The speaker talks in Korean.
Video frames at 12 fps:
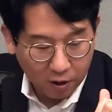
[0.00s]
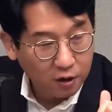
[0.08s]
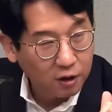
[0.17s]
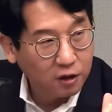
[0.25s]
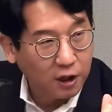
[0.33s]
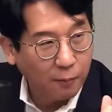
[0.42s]

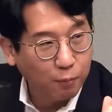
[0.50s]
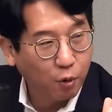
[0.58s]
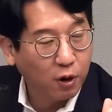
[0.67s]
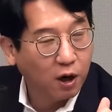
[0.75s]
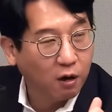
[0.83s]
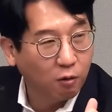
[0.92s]
이
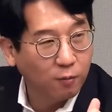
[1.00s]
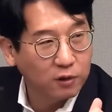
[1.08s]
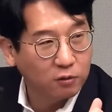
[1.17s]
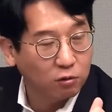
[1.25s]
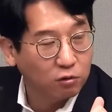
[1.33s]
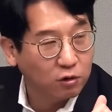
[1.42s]
대표가 얼마
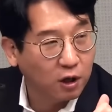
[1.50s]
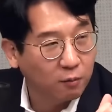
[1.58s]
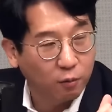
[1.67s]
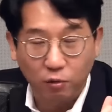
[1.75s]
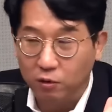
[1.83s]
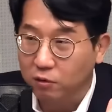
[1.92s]
어저께
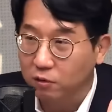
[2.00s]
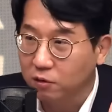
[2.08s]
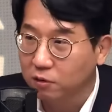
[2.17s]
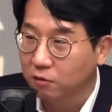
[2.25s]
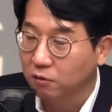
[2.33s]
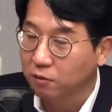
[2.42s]
뭐
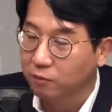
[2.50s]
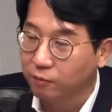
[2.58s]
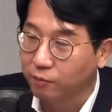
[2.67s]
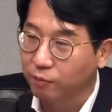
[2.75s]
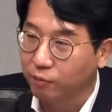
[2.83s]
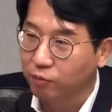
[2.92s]
그거
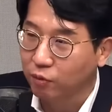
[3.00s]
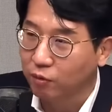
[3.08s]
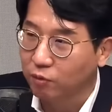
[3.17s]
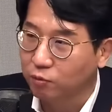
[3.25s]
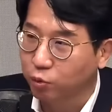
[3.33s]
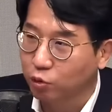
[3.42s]
뭐
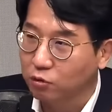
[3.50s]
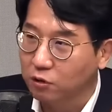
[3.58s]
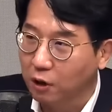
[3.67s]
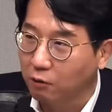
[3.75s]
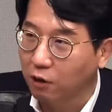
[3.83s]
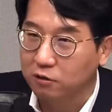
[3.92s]
보도자
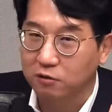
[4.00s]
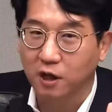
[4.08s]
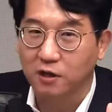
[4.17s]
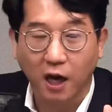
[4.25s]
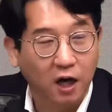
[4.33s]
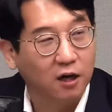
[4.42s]
낸것
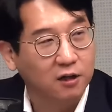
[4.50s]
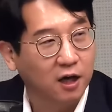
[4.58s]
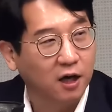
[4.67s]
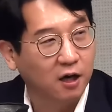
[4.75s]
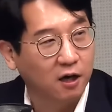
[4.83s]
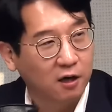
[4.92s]
같은데 내가
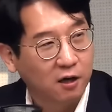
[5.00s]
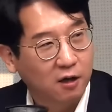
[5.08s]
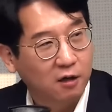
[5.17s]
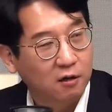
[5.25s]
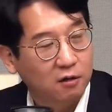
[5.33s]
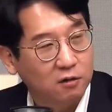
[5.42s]
다
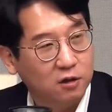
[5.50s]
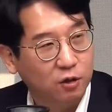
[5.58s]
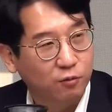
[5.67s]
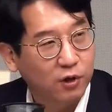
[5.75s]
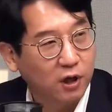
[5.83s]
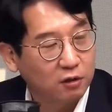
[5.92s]
이게
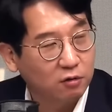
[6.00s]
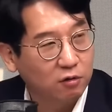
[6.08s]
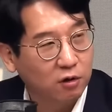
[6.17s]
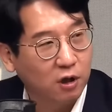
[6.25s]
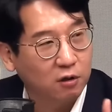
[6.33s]
지휘해서 예. 이렇게